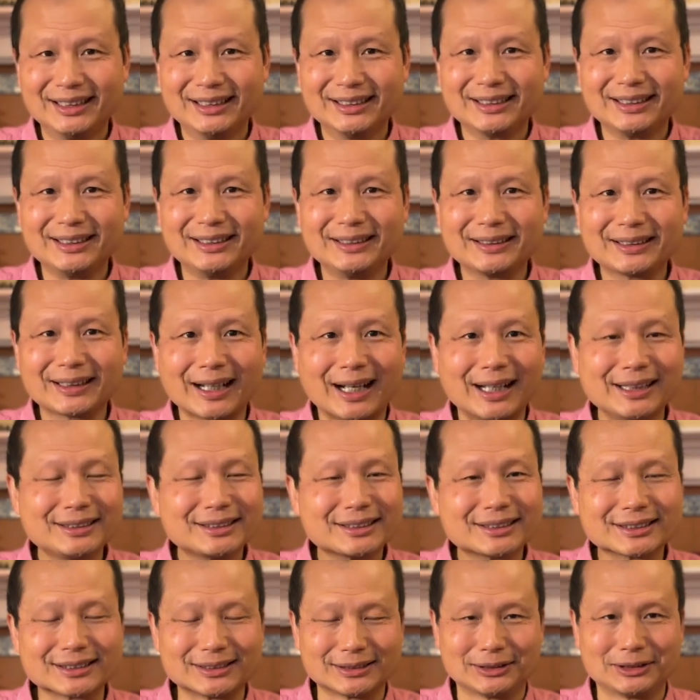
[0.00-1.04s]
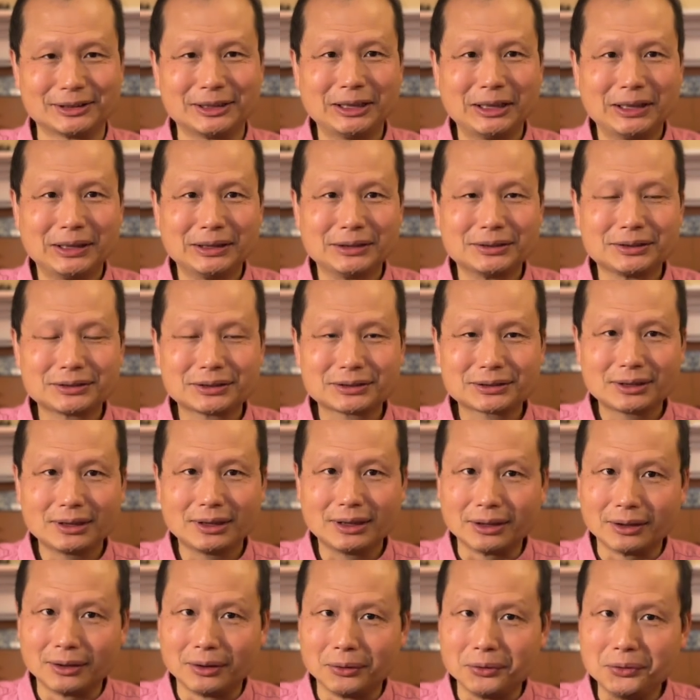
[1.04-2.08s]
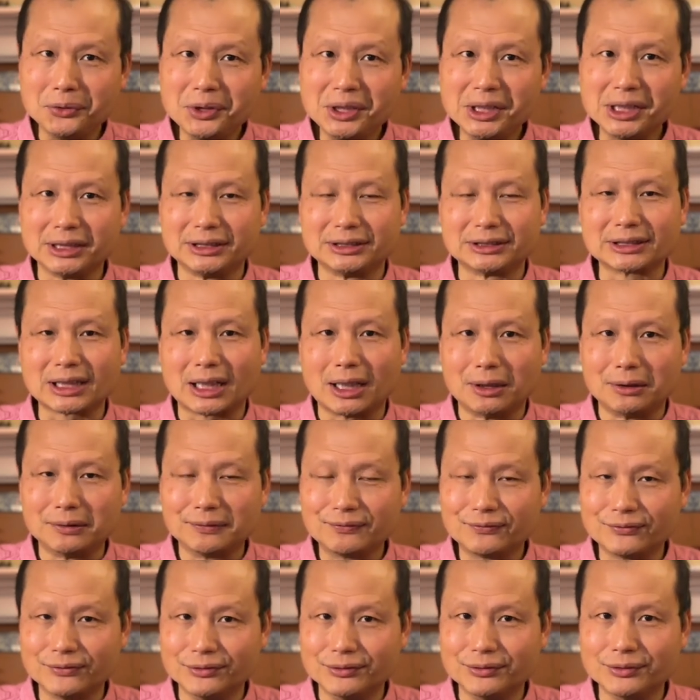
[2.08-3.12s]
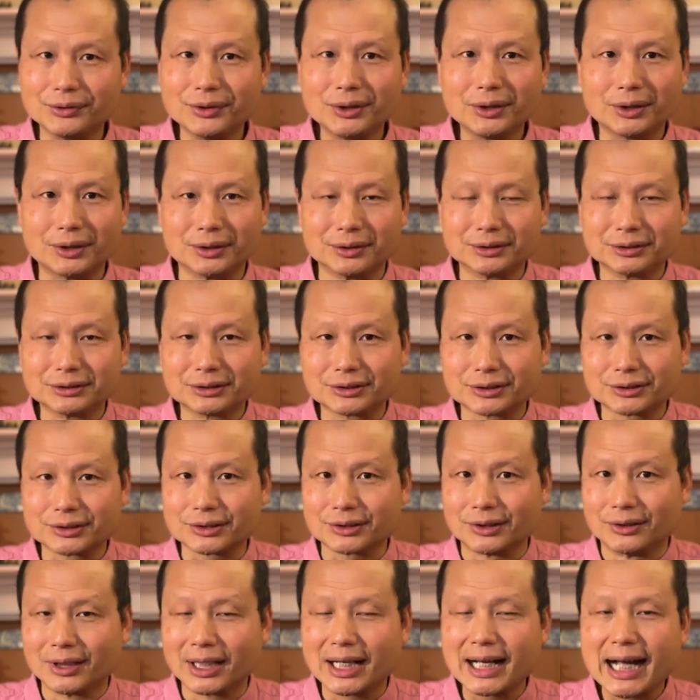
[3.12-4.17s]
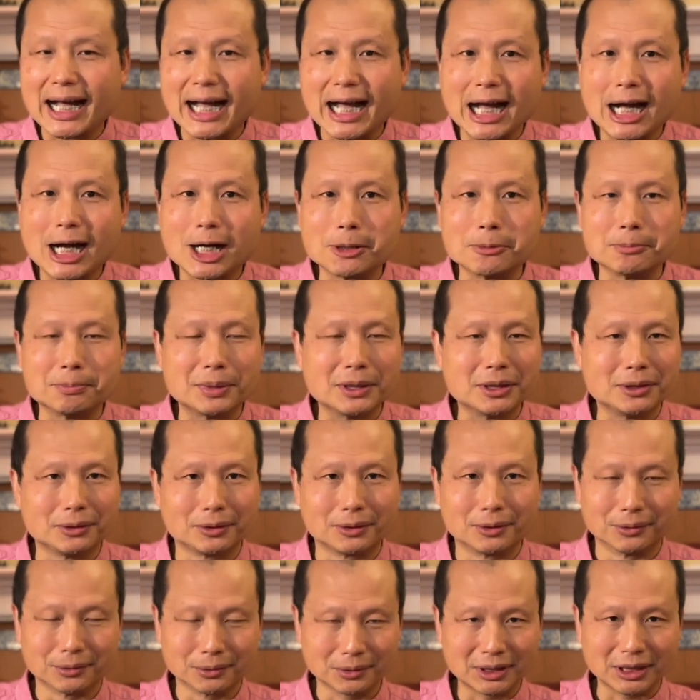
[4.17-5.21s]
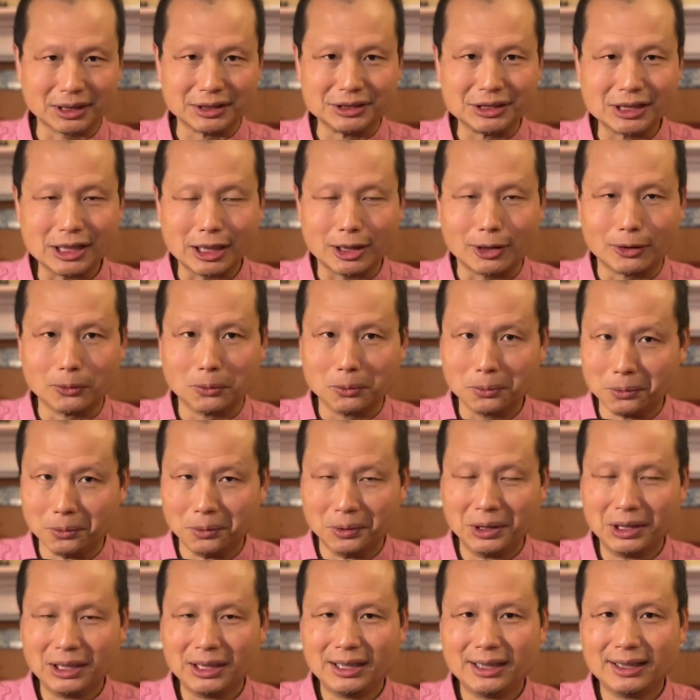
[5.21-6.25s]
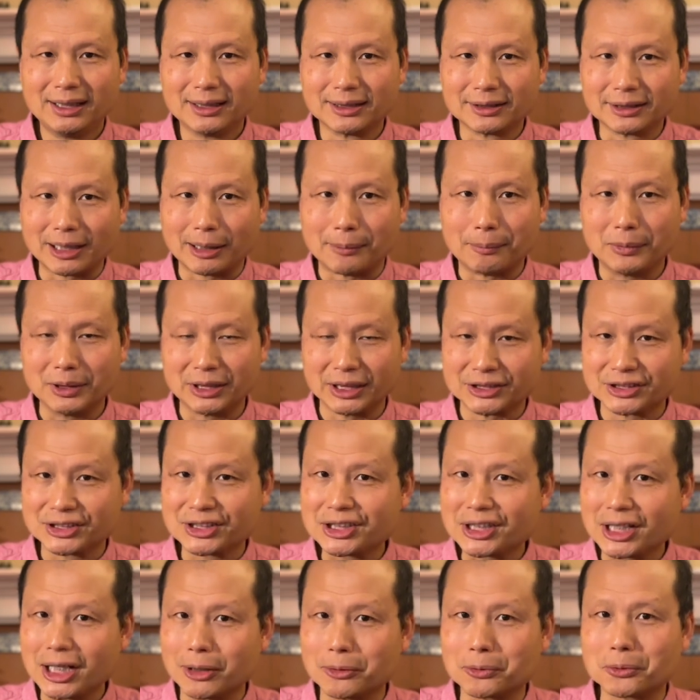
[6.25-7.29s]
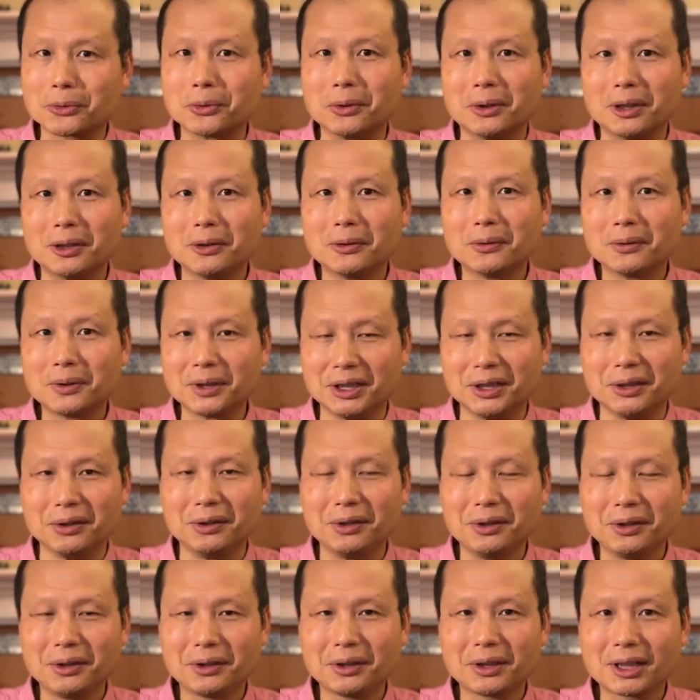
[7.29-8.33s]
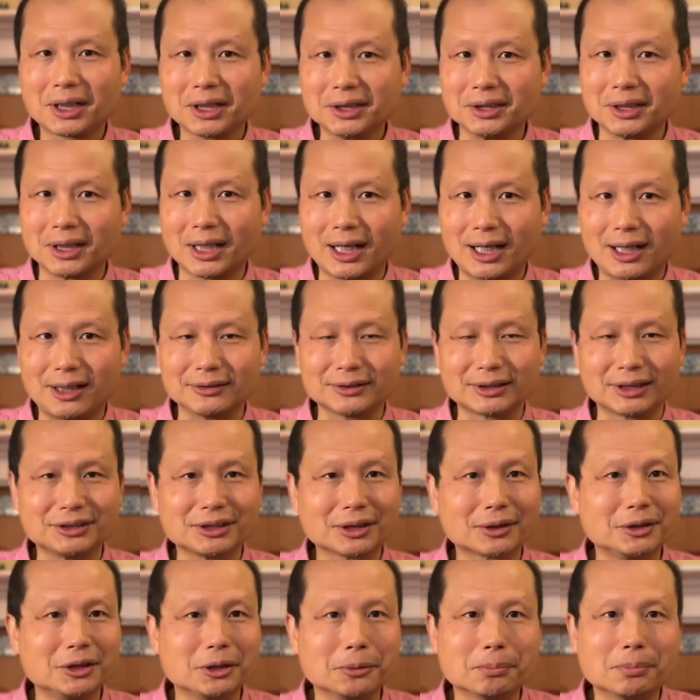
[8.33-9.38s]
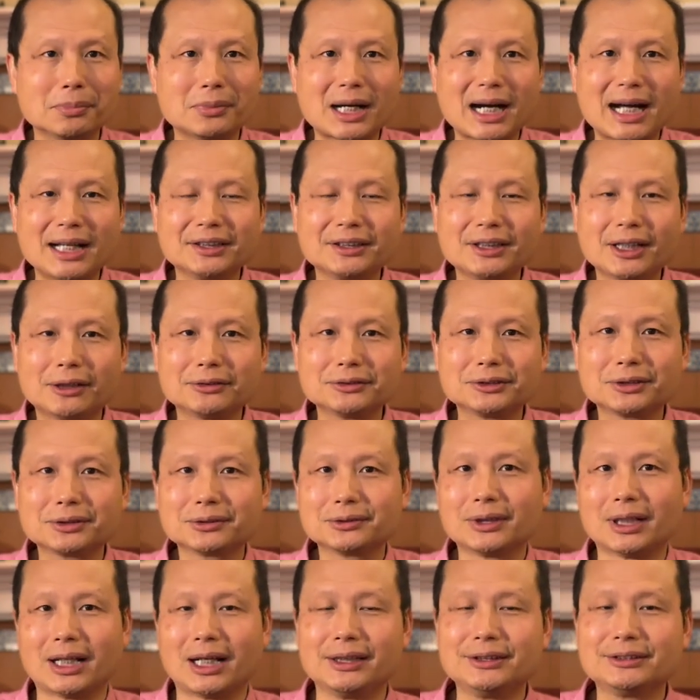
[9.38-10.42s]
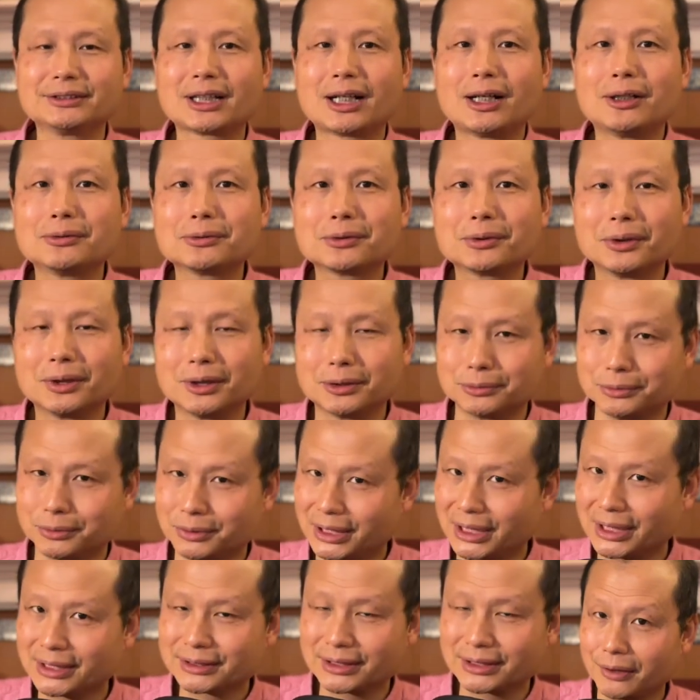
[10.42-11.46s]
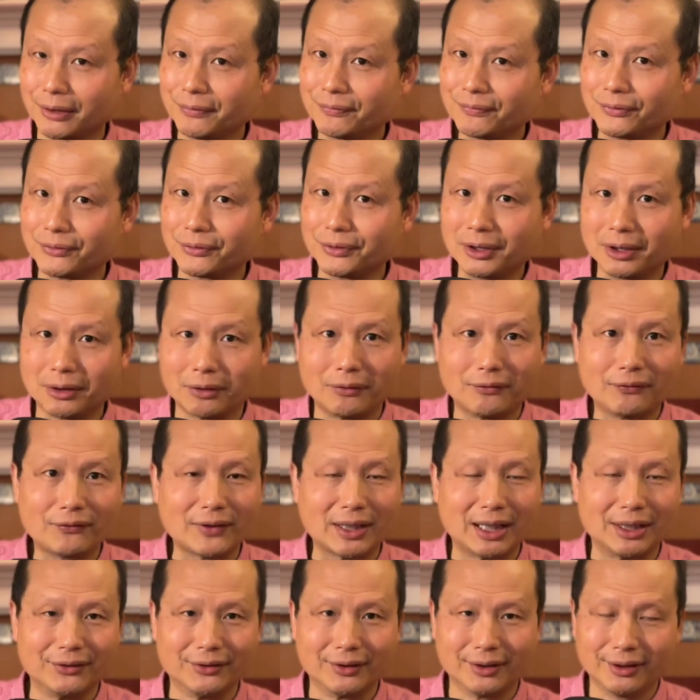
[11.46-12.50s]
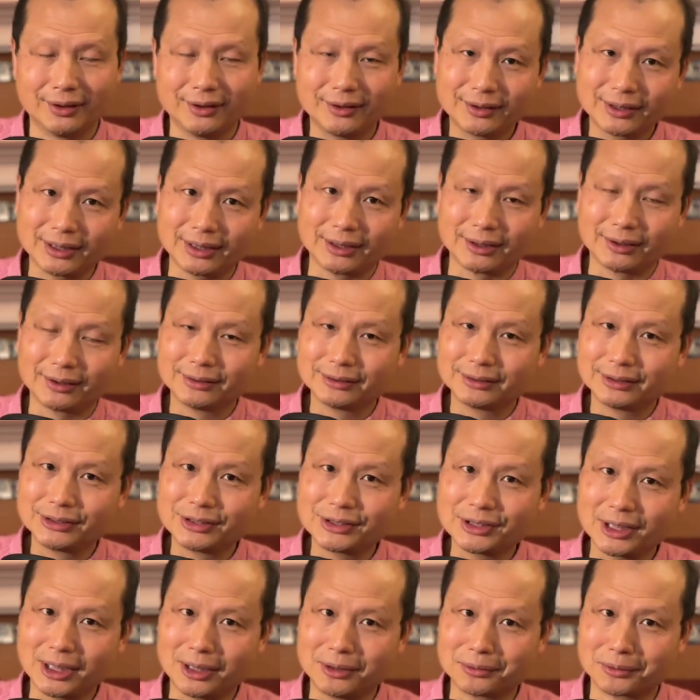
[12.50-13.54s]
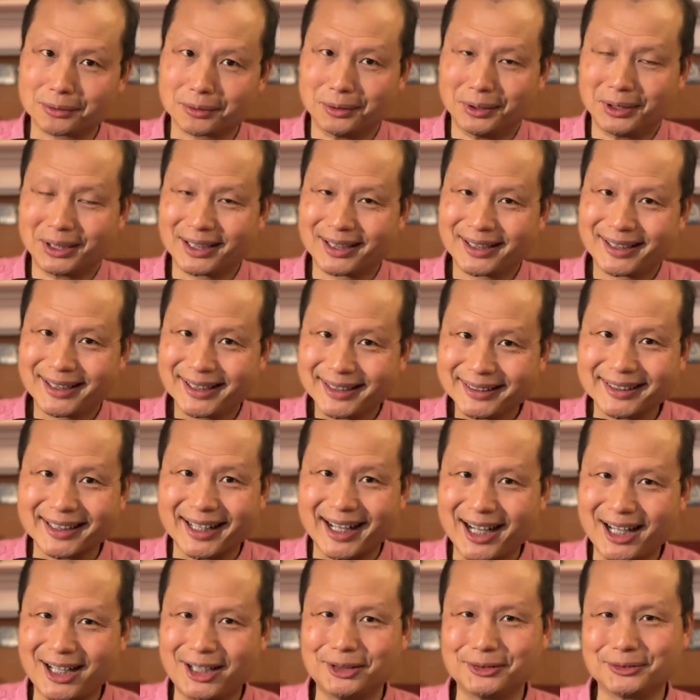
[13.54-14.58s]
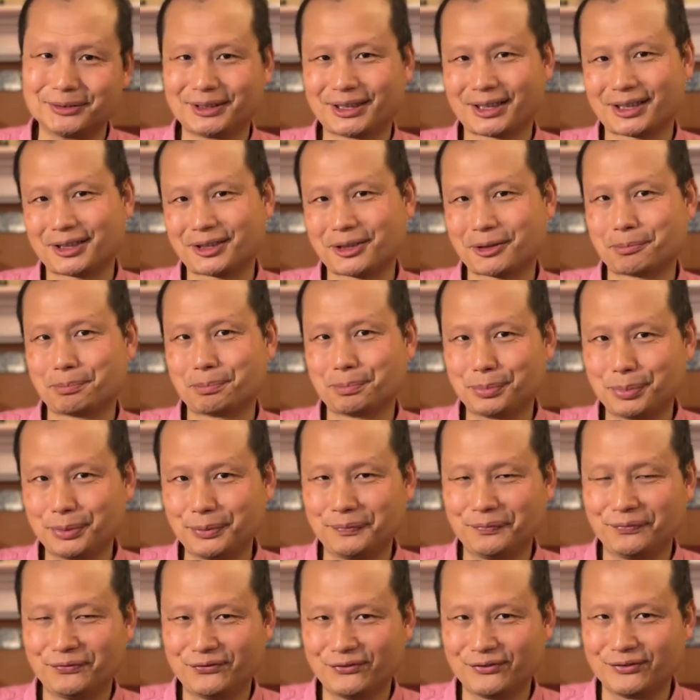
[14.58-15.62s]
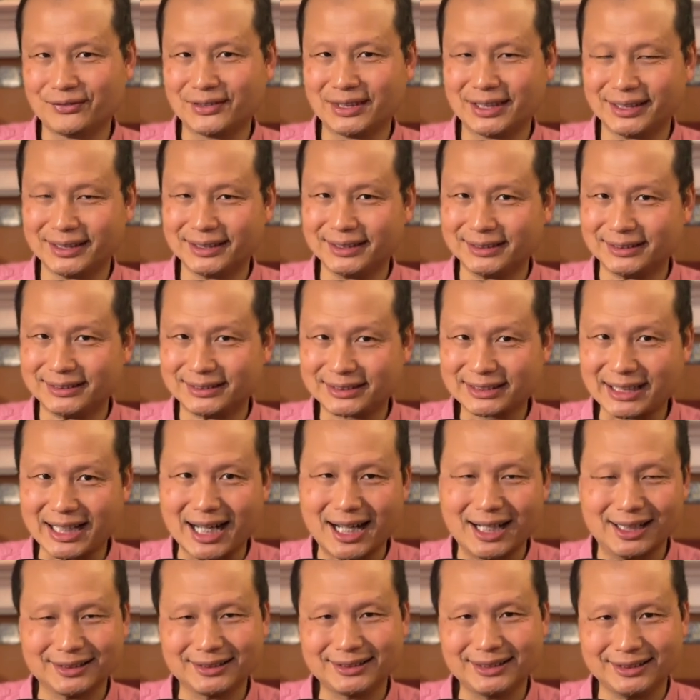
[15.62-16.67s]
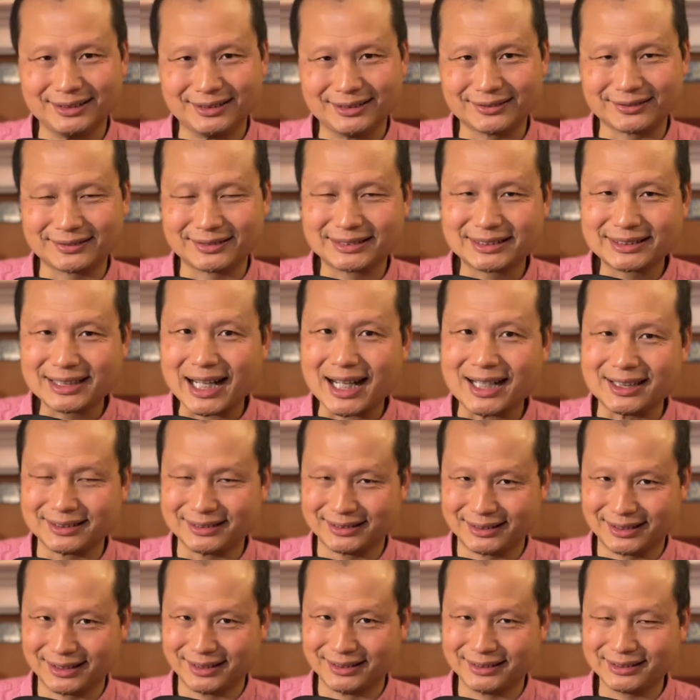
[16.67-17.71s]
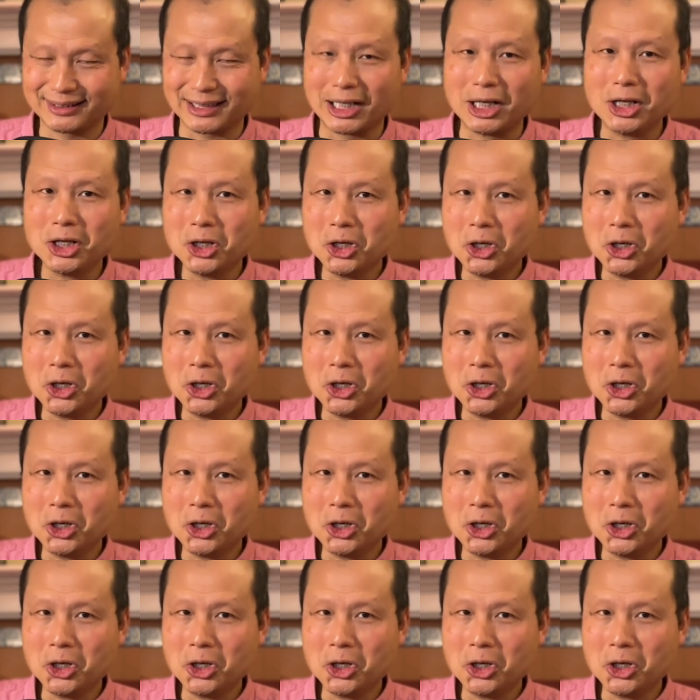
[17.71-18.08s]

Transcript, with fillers: 应该是，呃，越早服用这种抗病毒的药物，那么呢，效果会更好的。结果你不按要求来，超过了五天服用，反而呢，效果更好，这个就不符合常理，就让人呢。